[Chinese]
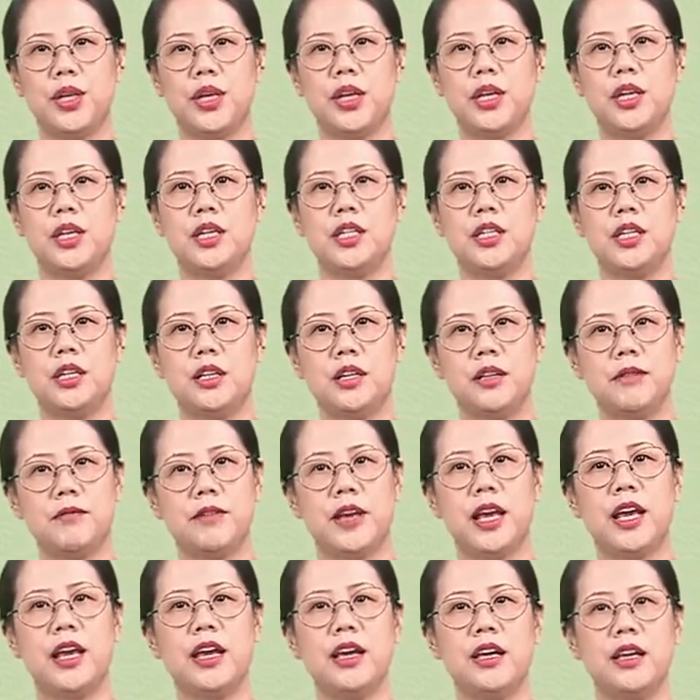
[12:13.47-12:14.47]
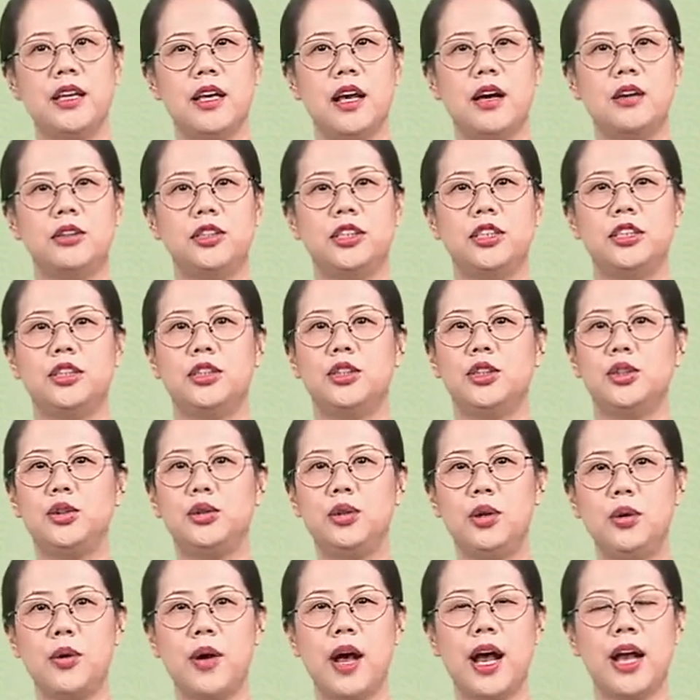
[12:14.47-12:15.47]
是因为要使说
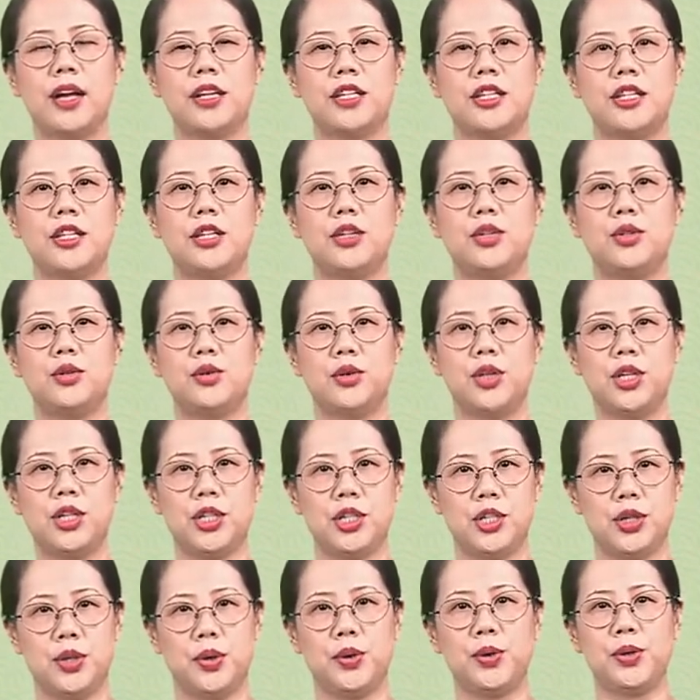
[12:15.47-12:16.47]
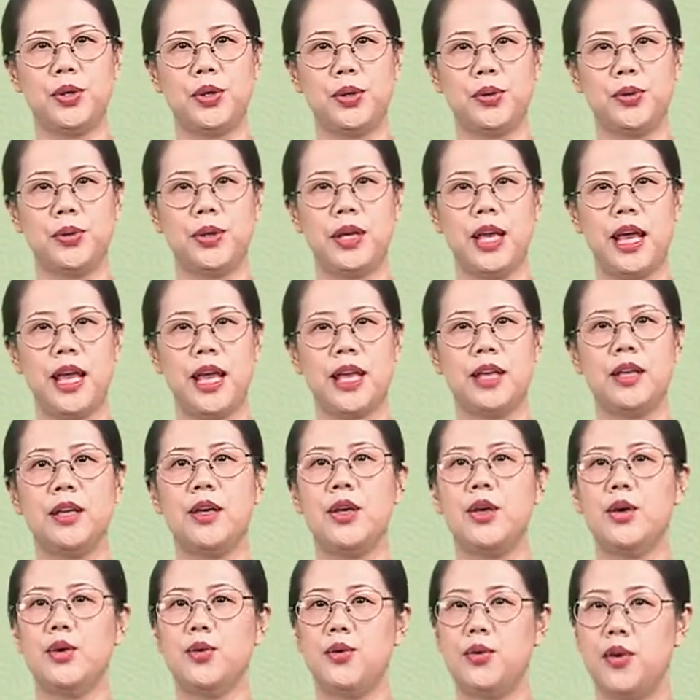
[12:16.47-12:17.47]
话时所使用的语言
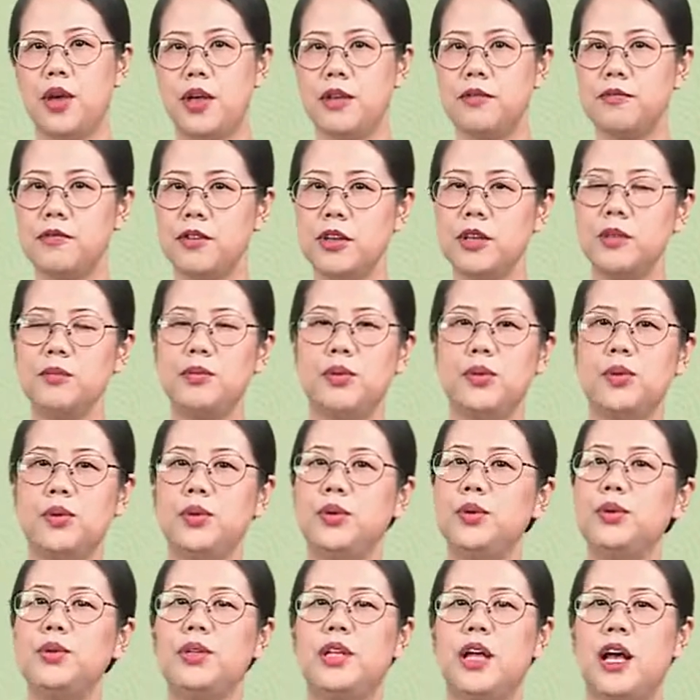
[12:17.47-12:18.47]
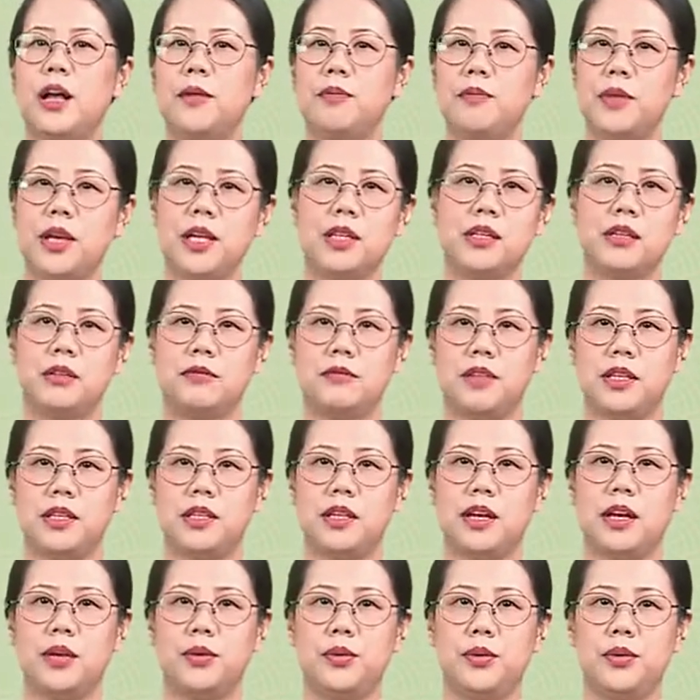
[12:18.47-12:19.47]
原封不动的变成文
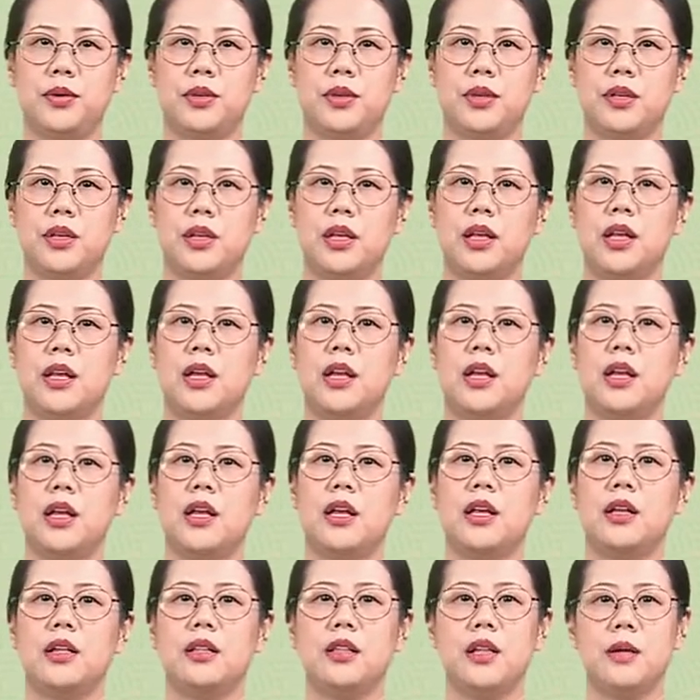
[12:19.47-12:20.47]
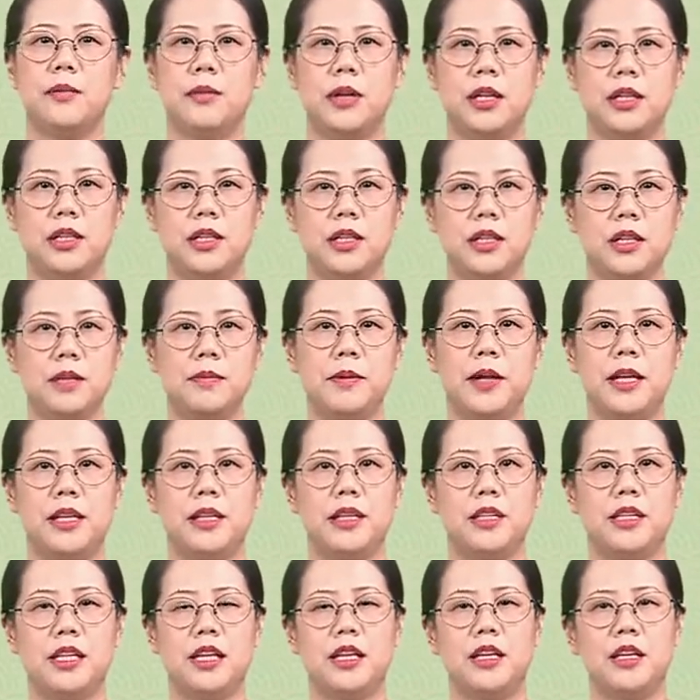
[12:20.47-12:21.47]
章语，那么日本的
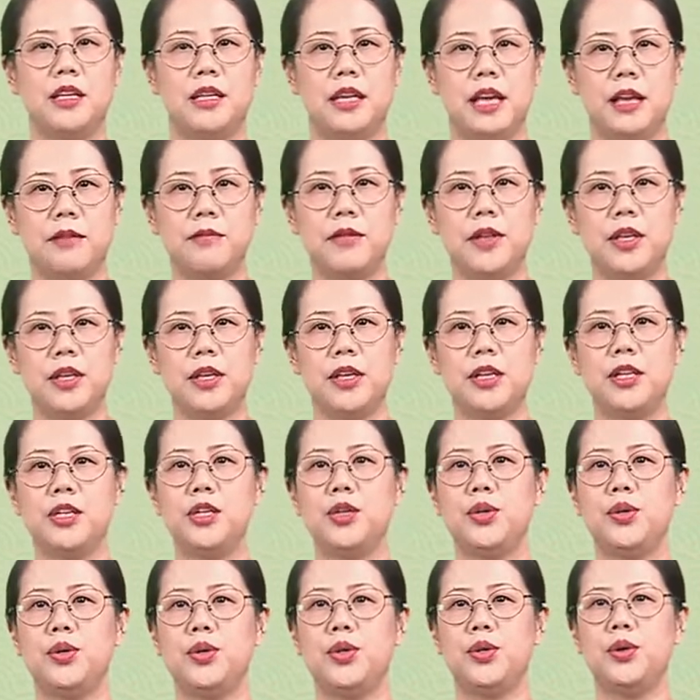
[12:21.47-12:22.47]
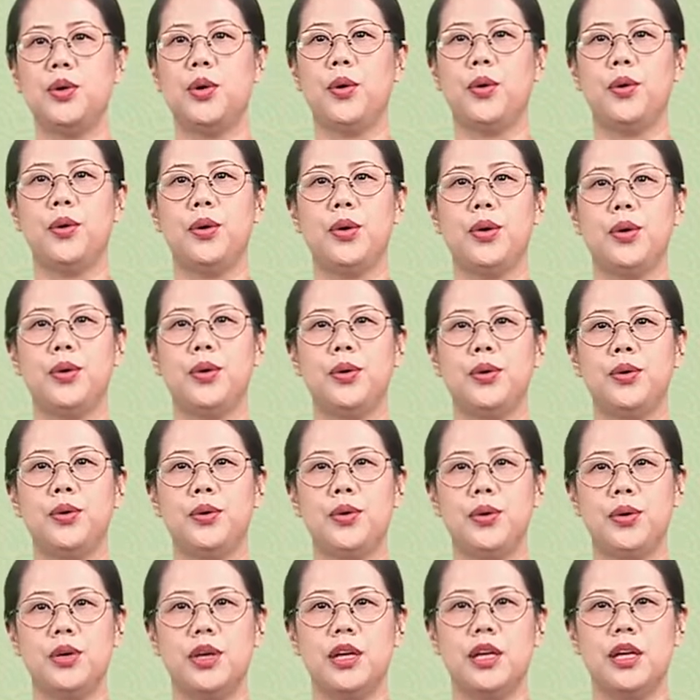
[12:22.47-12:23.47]
这一言文一致运动
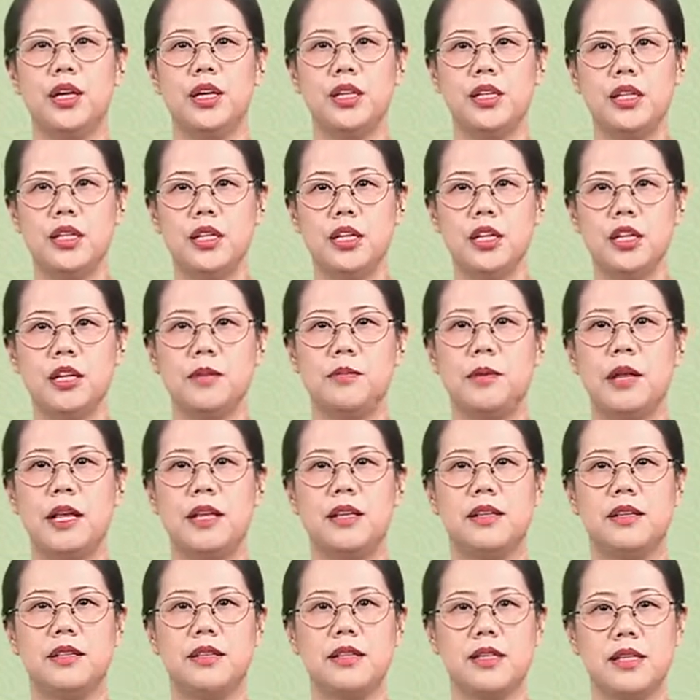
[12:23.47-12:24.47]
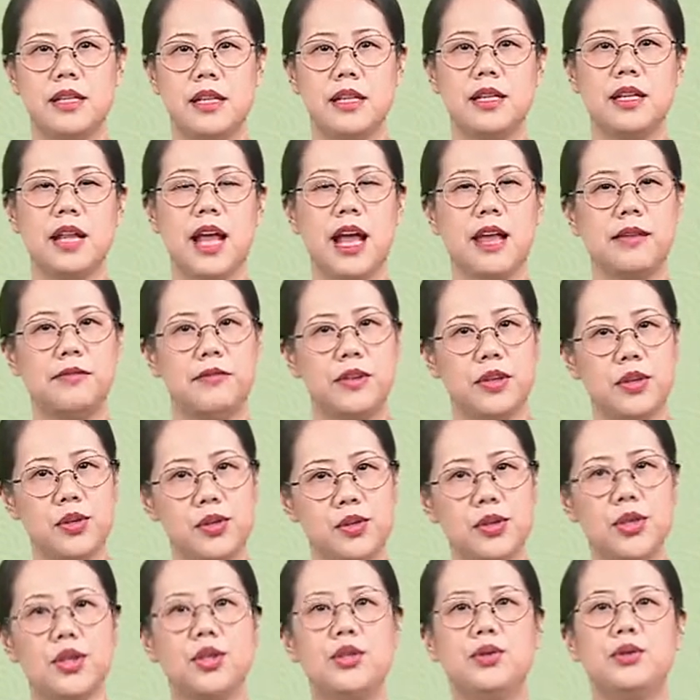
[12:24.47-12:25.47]
与日本近代文
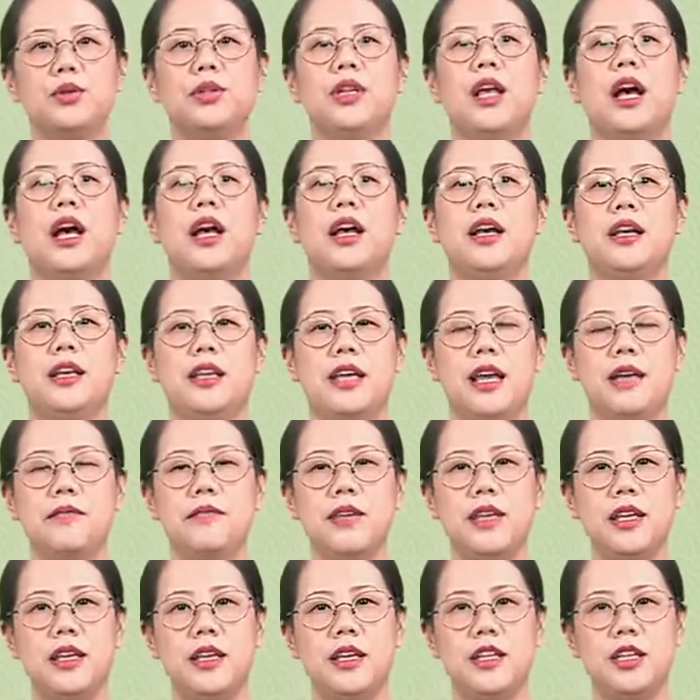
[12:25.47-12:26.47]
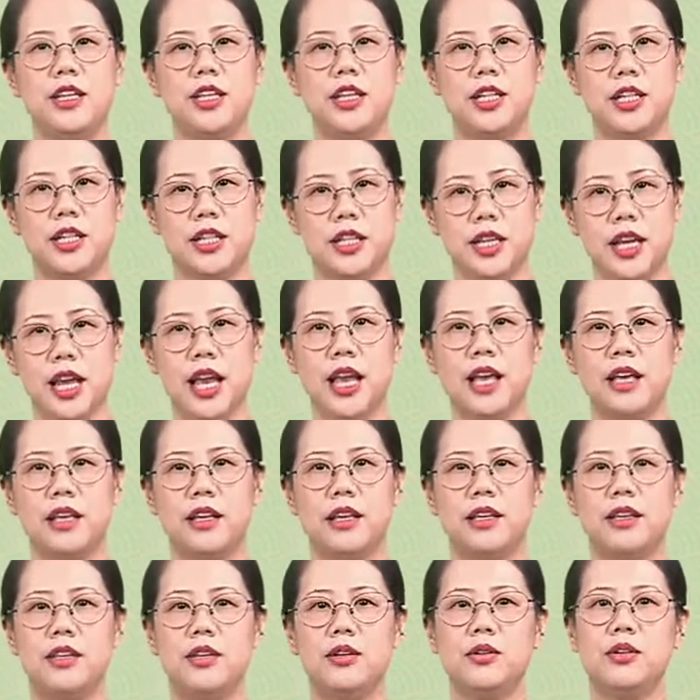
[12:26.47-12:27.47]
学中的言文一致实验
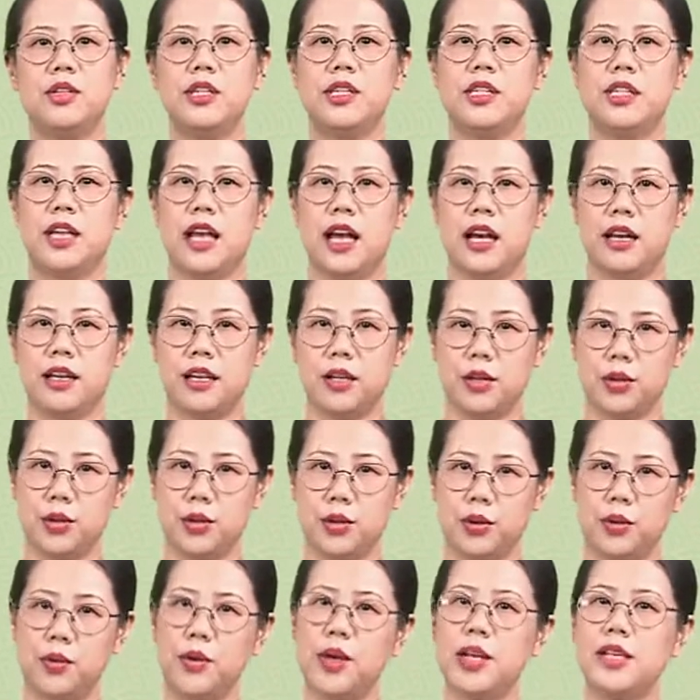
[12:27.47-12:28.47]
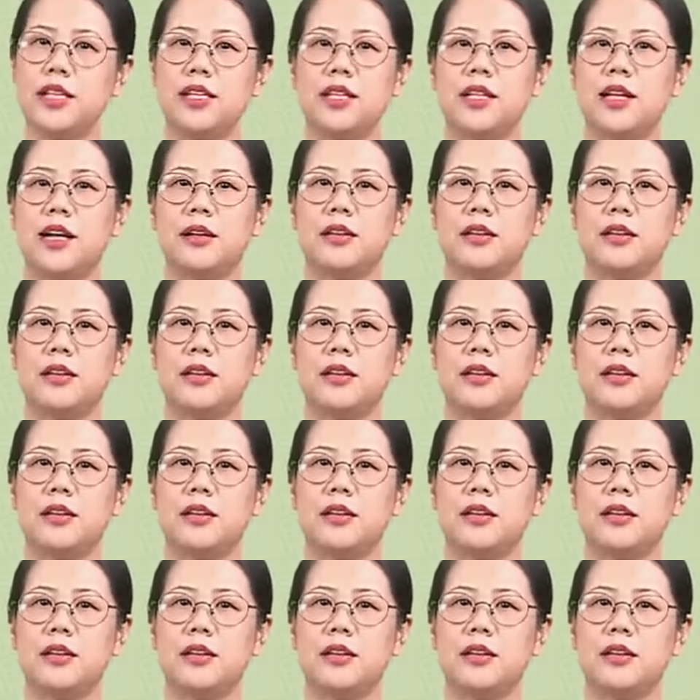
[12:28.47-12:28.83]
又是怎样一种关系呢？